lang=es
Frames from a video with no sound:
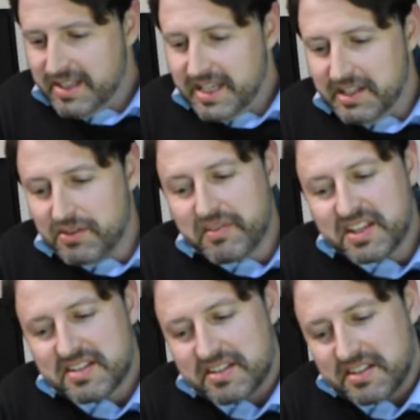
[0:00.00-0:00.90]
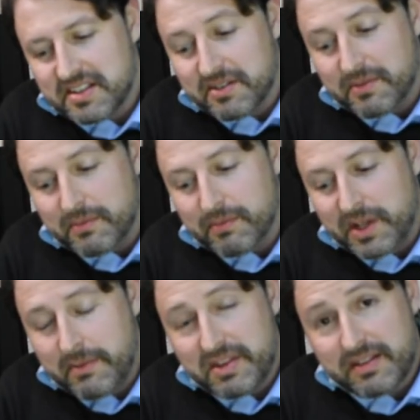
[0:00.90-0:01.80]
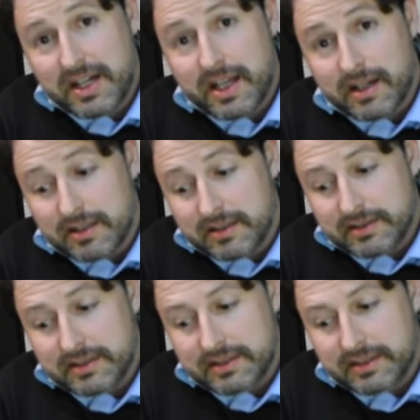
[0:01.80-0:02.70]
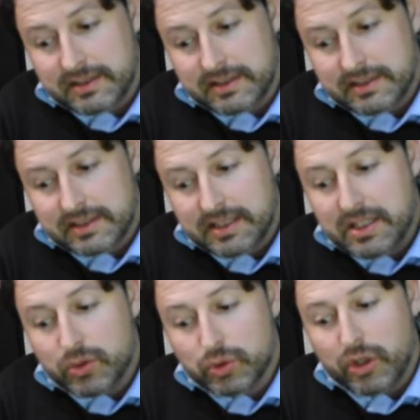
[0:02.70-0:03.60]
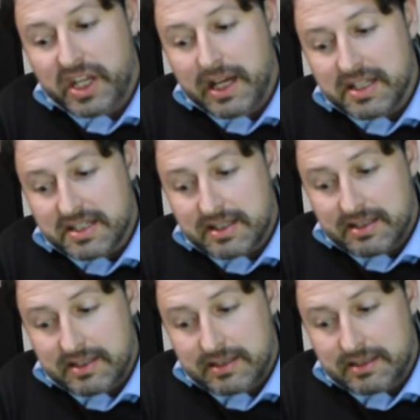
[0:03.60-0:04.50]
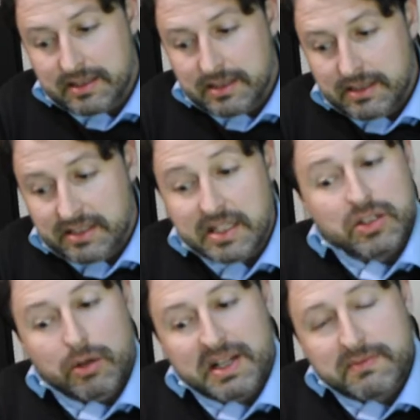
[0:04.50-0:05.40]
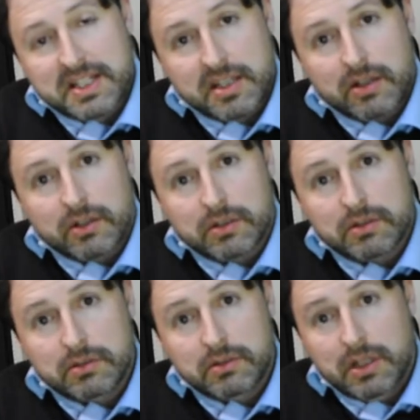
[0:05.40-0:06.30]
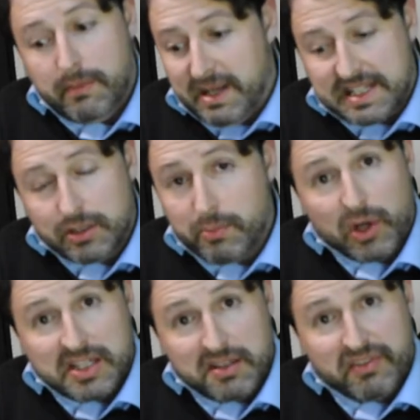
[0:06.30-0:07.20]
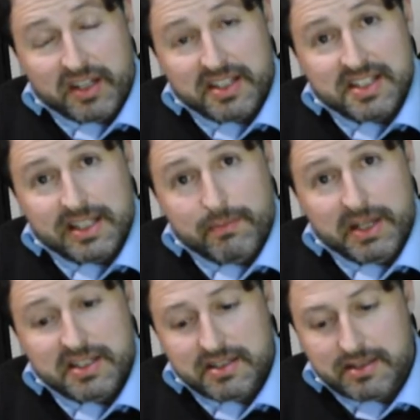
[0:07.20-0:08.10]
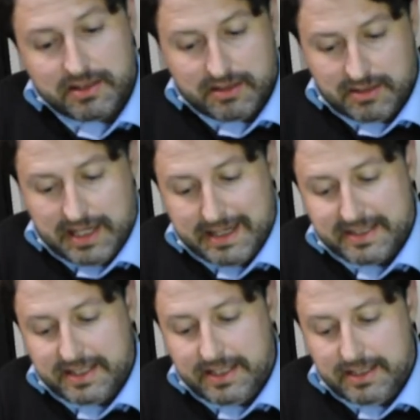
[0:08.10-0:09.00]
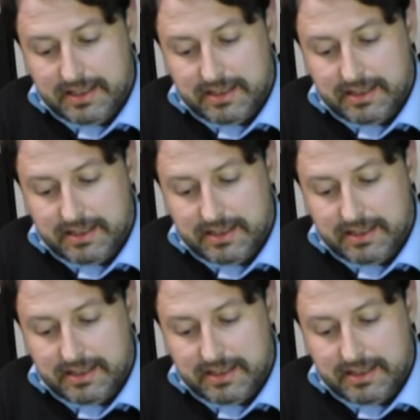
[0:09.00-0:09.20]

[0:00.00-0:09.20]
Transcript: Entonces, voy a mezclar tutoriales desde lo más básico, pasando por las diferentes etapas, hasta